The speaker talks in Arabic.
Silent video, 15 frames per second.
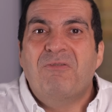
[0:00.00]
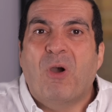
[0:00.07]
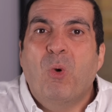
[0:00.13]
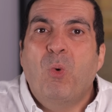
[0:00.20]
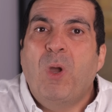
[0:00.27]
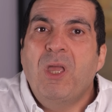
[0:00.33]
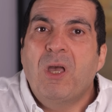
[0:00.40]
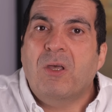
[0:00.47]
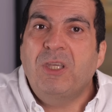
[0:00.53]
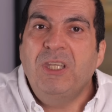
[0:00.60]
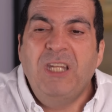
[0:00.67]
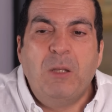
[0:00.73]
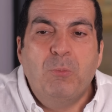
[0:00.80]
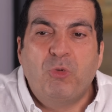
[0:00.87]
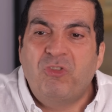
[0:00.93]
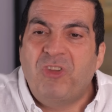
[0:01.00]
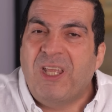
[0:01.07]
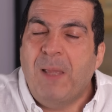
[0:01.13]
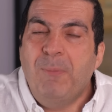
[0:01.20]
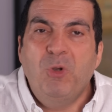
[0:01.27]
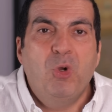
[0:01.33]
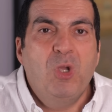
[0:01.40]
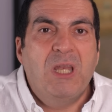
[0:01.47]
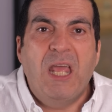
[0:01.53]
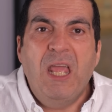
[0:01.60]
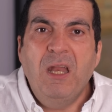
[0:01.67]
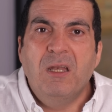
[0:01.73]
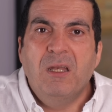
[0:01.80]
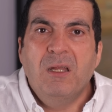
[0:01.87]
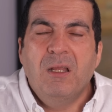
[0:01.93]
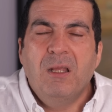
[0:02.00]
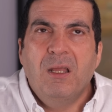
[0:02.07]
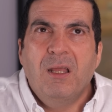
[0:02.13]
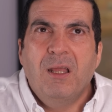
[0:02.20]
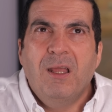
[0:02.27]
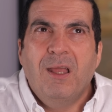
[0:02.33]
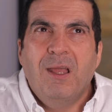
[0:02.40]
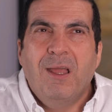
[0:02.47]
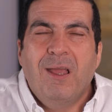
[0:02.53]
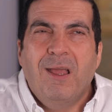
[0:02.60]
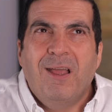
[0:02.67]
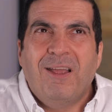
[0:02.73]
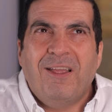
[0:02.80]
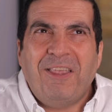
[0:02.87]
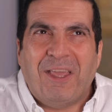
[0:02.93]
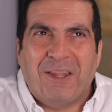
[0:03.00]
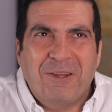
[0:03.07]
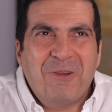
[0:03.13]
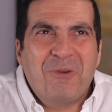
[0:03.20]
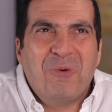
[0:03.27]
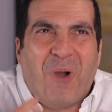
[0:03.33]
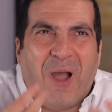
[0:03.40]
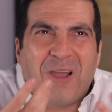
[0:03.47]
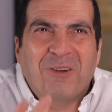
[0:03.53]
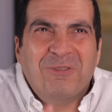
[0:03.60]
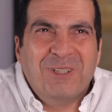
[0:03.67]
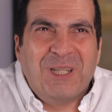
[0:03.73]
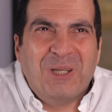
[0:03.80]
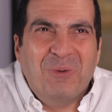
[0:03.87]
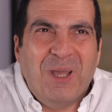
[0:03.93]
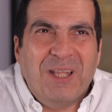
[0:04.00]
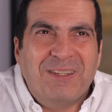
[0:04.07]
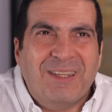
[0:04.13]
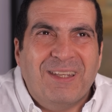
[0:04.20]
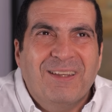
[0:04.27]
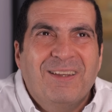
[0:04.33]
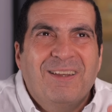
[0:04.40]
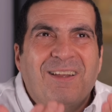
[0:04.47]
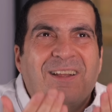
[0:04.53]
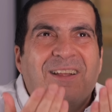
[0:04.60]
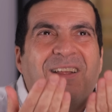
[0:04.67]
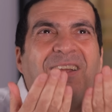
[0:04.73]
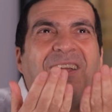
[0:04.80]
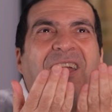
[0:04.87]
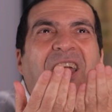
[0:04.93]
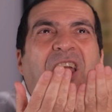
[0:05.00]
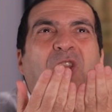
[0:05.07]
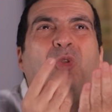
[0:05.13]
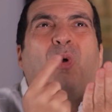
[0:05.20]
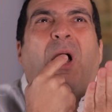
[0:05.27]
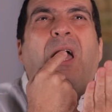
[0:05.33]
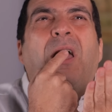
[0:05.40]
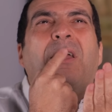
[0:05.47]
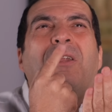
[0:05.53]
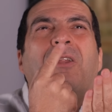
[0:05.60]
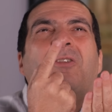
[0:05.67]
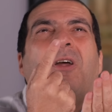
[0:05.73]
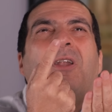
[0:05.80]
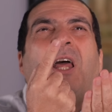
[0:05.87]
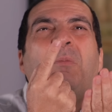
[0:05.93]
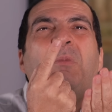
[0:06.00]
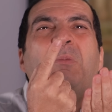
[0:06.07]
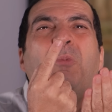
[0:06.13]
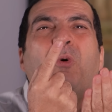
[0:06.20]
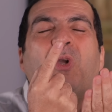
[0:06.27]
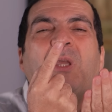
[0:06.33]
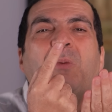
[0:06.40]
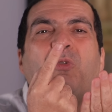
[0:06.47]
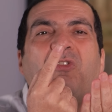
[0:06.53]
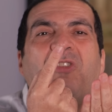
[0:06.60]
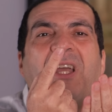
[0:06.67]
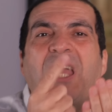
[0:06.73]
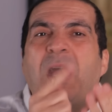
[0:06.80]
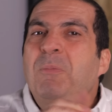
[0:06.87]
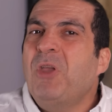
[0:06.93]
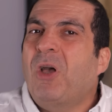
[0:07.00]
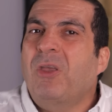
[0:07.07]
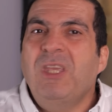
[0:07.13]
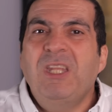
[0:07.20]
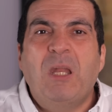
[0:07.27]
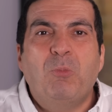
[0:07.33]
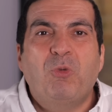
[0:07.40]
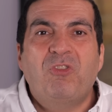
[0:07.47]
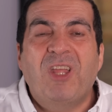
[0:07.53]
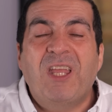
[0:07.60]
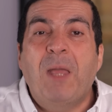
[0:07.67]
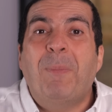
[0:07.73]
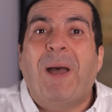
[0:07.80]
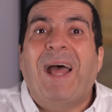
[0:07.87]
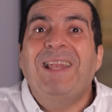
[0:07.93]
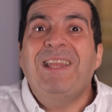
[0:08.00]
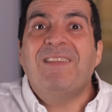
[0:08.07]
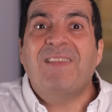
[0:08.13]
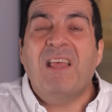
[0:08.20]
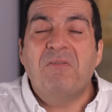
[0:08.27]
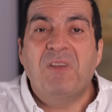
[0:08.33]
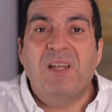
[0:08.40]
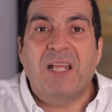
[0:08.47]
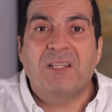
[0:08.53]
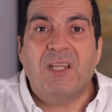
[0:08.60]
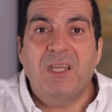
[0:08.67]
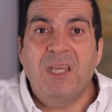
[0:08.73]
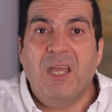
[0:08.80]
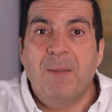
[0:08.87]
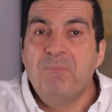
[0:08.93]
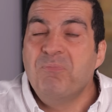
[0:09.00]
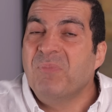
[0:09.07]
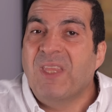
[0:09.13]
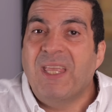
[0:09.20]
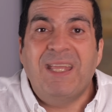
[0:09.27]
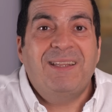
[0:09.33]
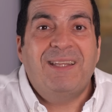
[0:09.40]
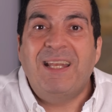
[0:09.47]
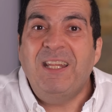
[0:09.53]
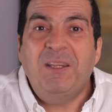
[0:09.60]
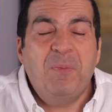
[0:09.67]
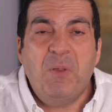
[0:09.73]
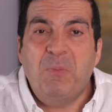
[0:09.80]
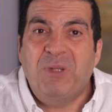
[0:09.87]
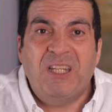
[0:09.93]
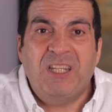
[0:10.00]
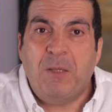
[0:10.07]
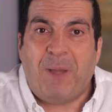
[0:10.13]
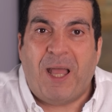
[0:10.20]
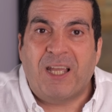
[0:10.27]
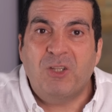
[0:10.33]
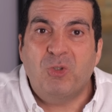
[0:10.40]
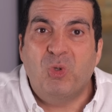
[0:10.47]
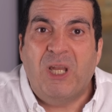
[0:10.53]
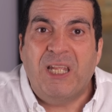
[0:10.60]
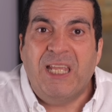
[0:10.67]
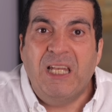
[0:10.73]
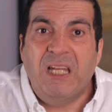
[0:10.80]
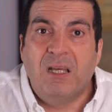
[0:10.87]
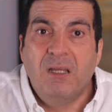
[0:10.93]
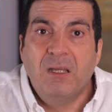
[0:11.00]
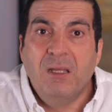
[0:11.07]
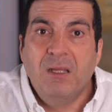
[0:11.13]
فهو يقينا مستجاب له الان يعني انا جوه عرفه دلوقتي الدعاء اللي طالع من بقي مستجاب يقينا مستجاب علي سقف الادعيه انت ليه بتدعي بحاجات قليله